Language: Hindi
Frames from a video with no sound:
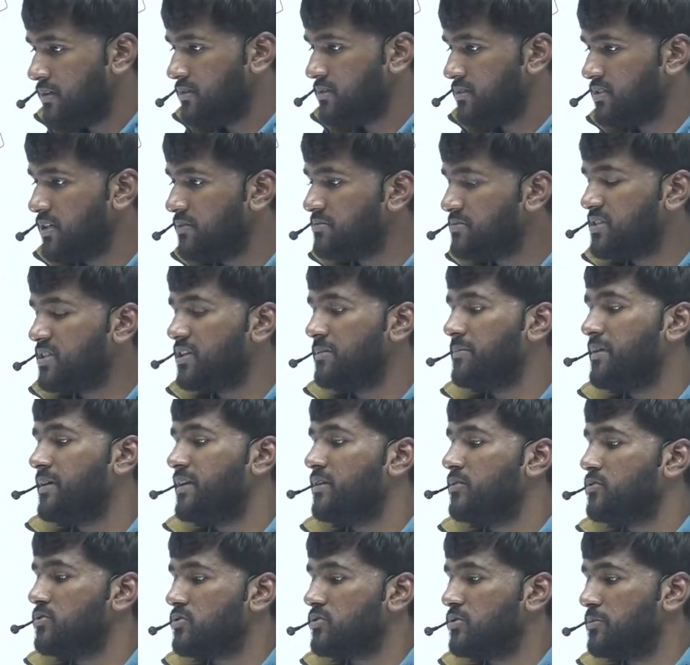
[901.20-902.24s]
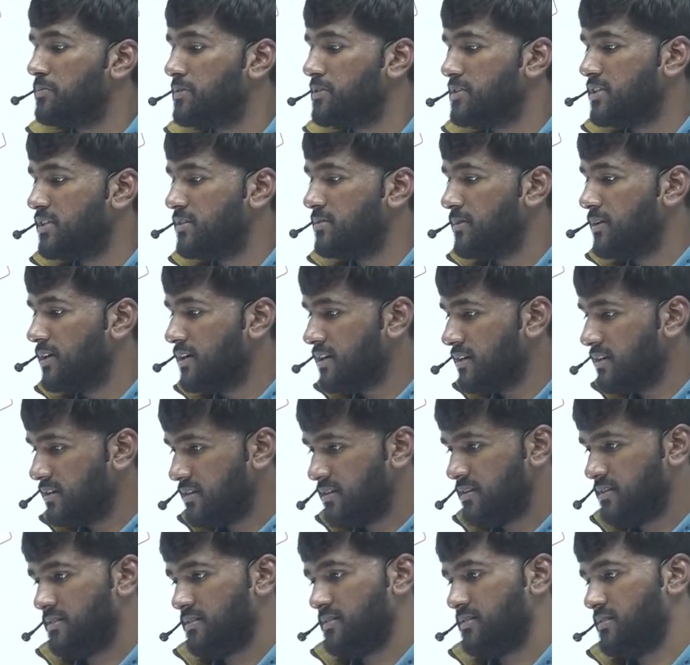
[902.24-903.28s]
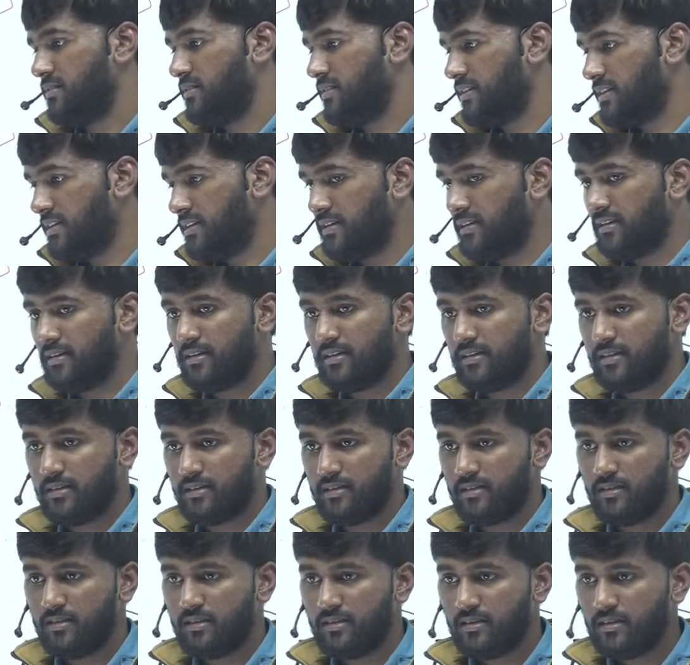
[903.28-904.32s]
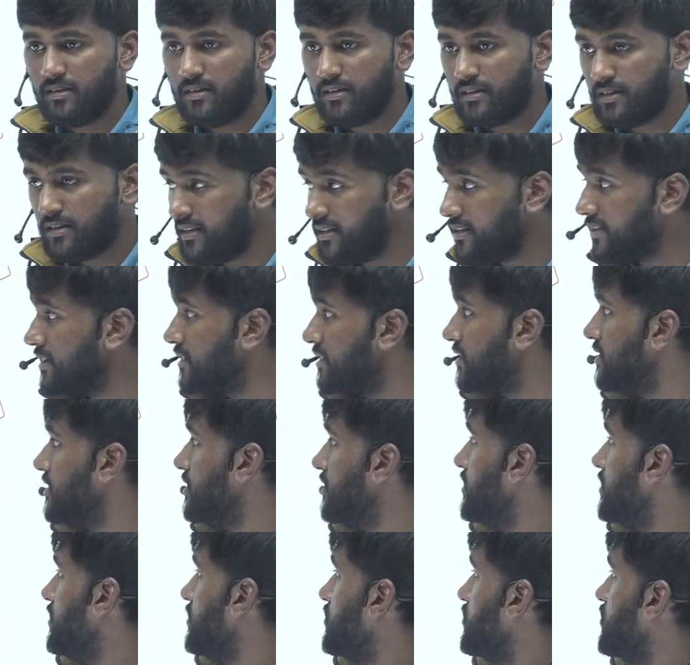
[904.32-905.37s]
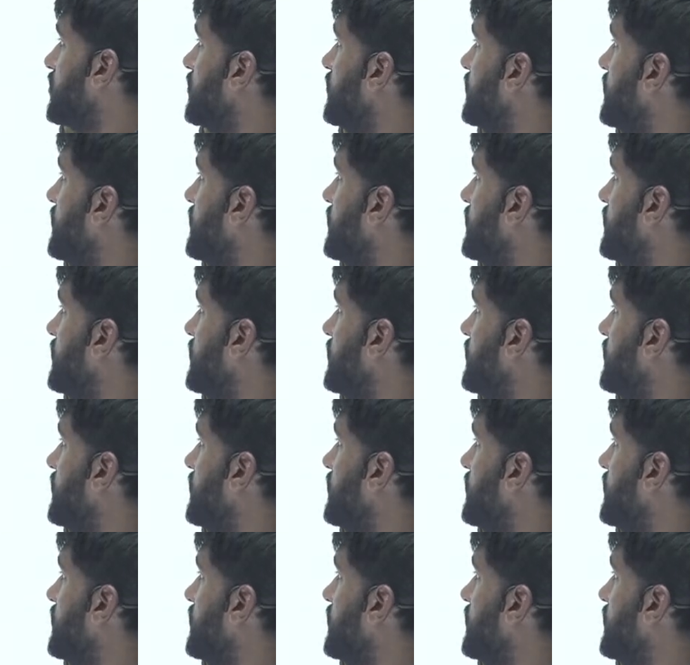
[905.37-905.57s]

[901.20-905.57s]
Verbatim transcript: जब से मैंने उसको पिछली बार देखा है ठीक है तो